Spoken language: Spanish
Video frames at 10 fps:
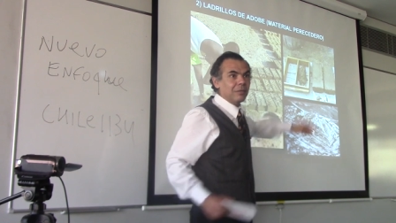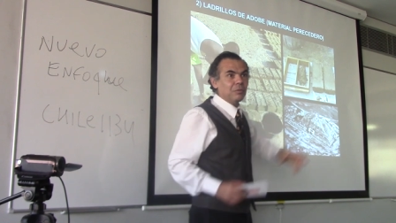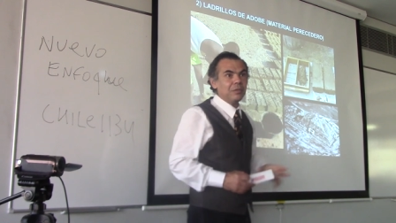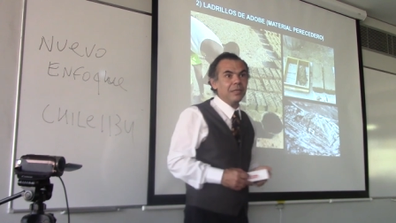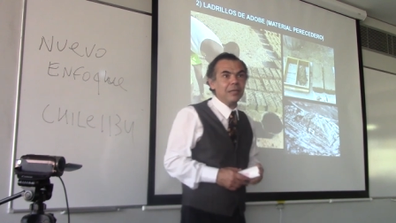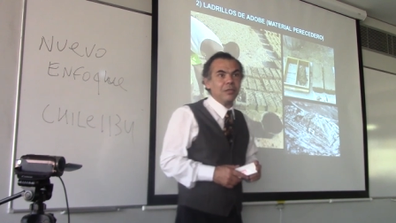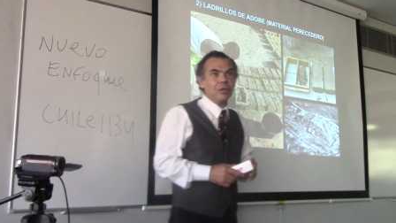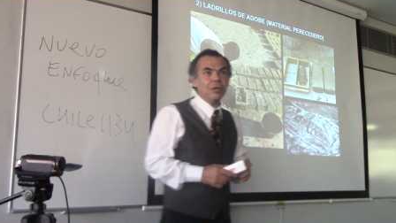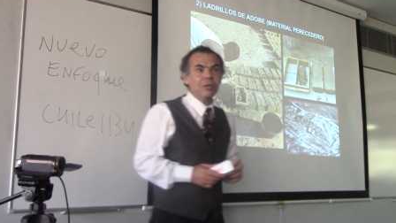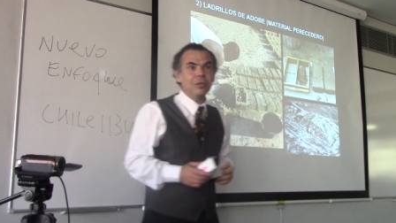¿No es
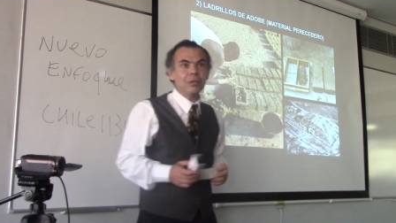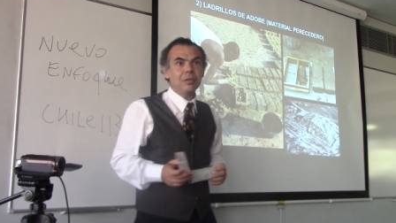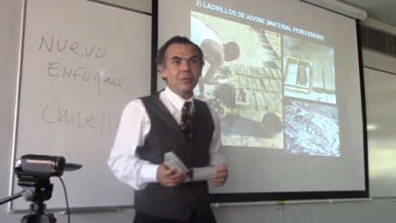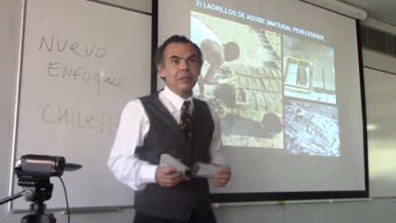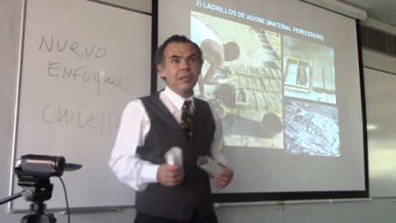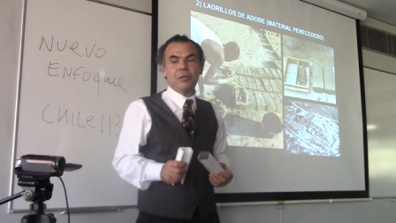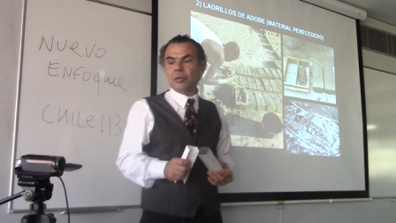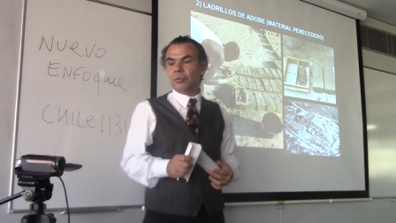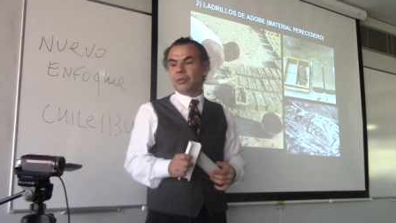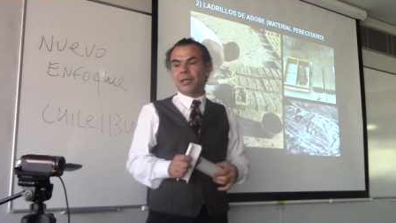cierto? Esto es
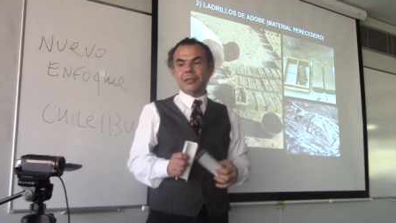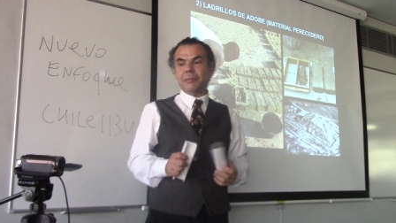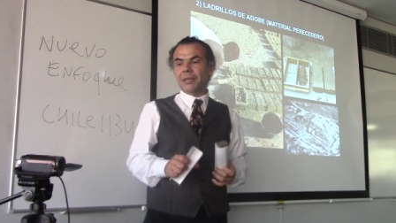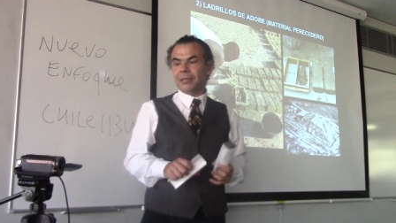utilísima